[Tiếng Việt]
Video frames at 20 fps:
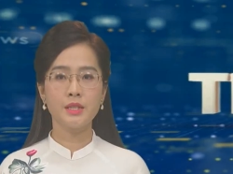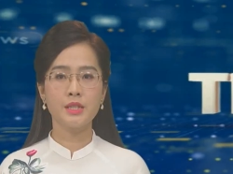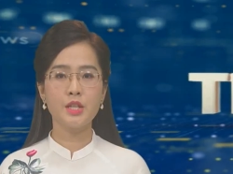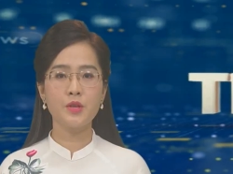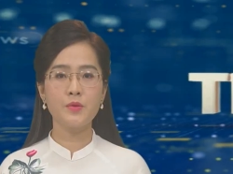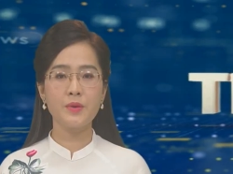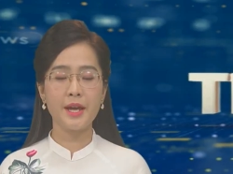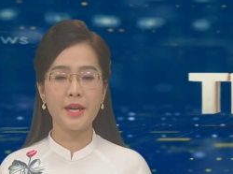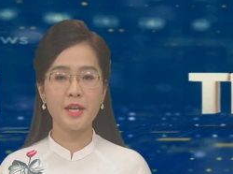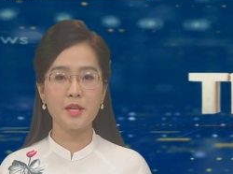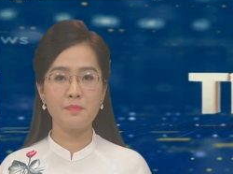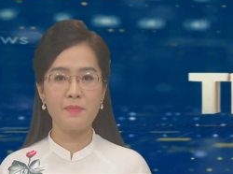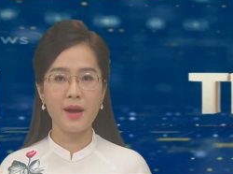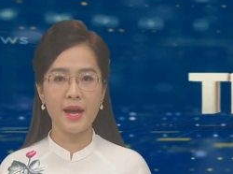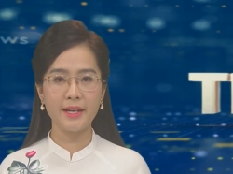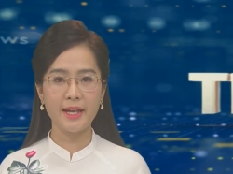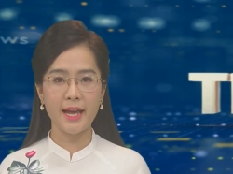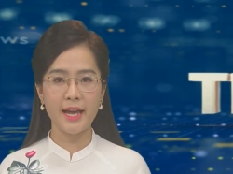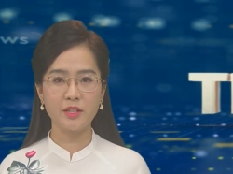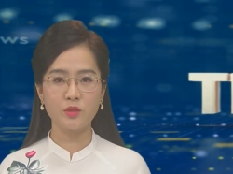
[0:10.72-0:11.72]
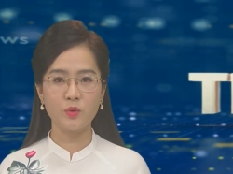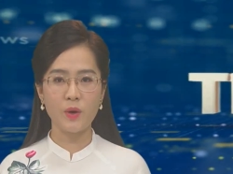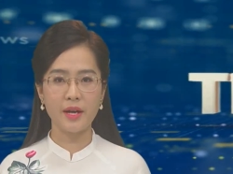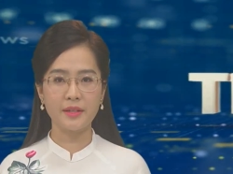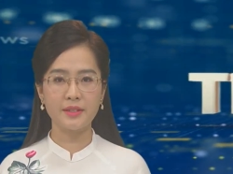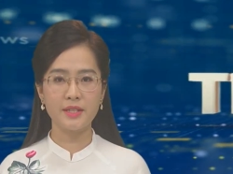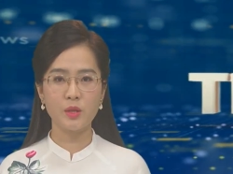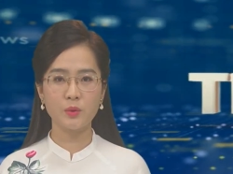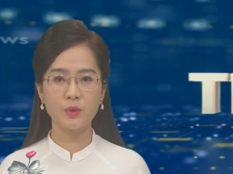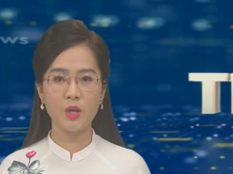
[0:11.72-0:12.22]
Chiều nay, Ban An toàn
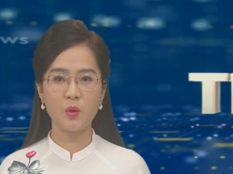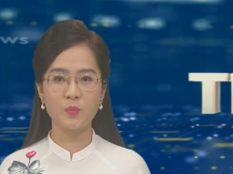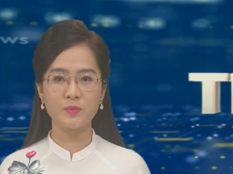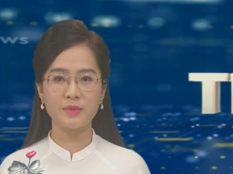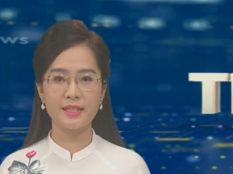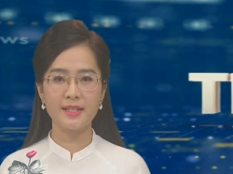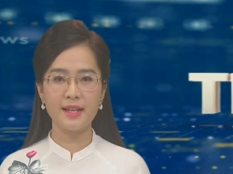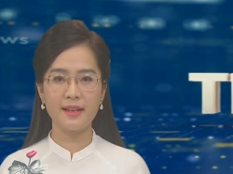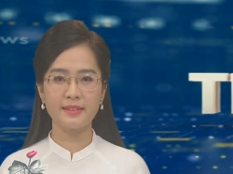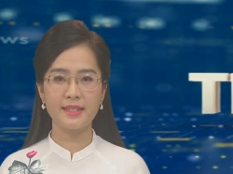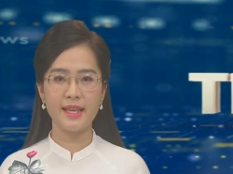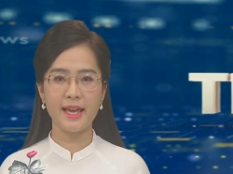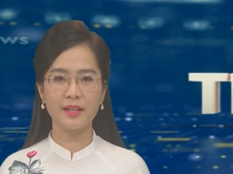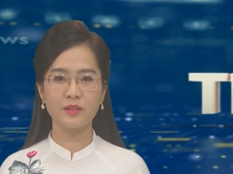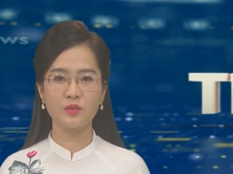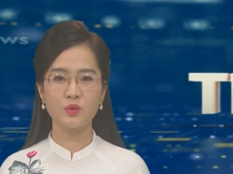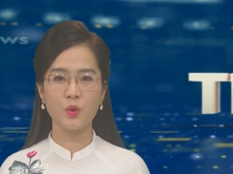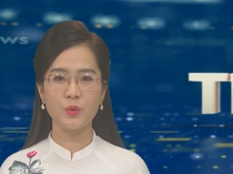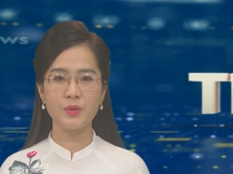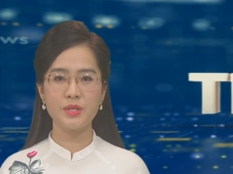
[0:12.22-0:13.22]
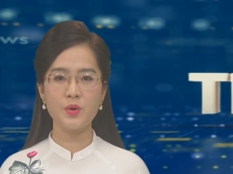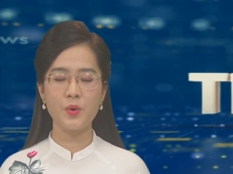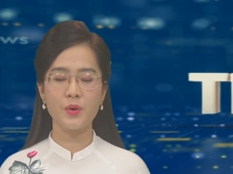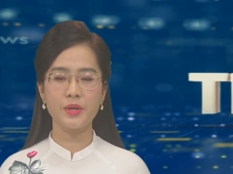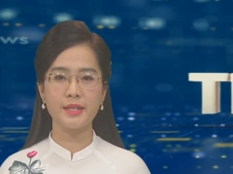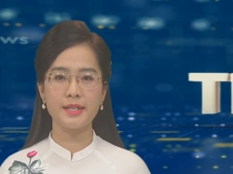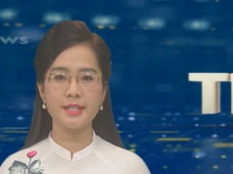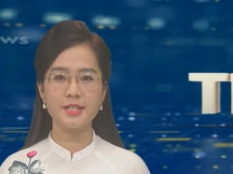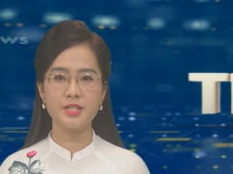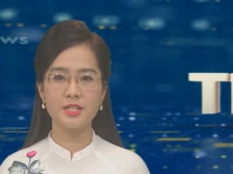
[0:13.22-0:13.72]
giao thông tỉnh An Giang tổ chức hội
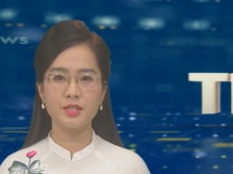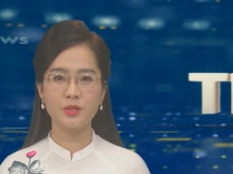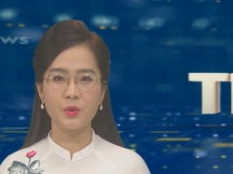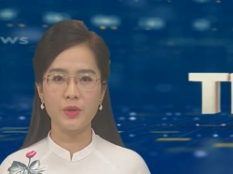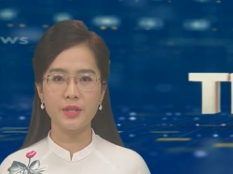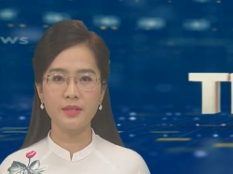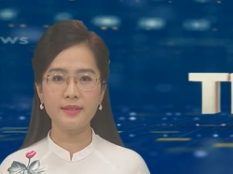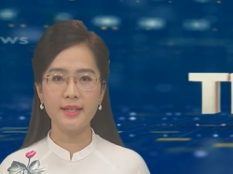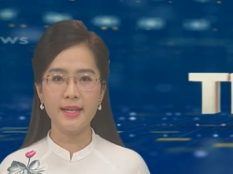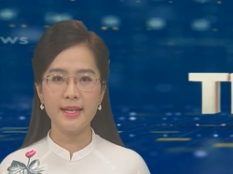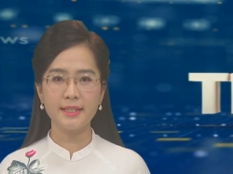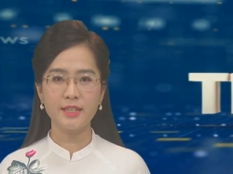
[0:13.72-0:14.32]
nghị trực tuyến